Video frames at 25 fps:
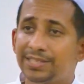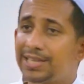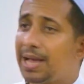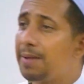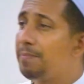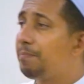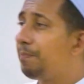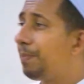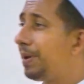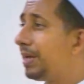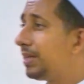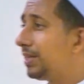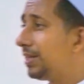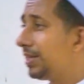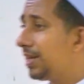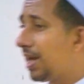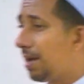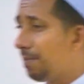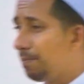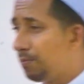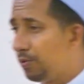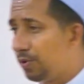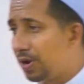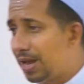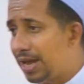Sampai
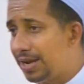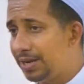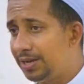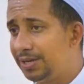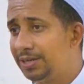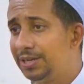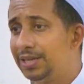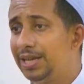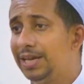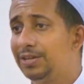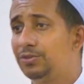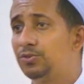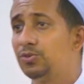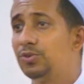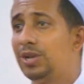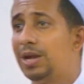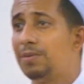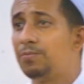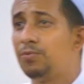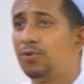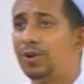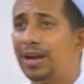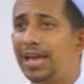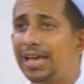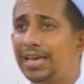tiga bulan dia
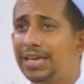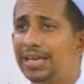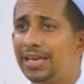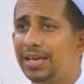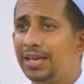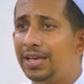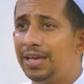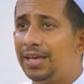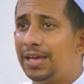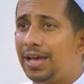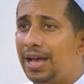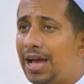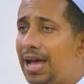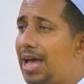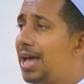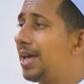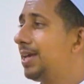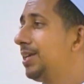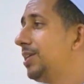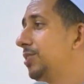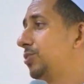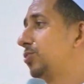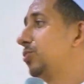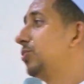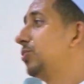sudah mulai, hah ya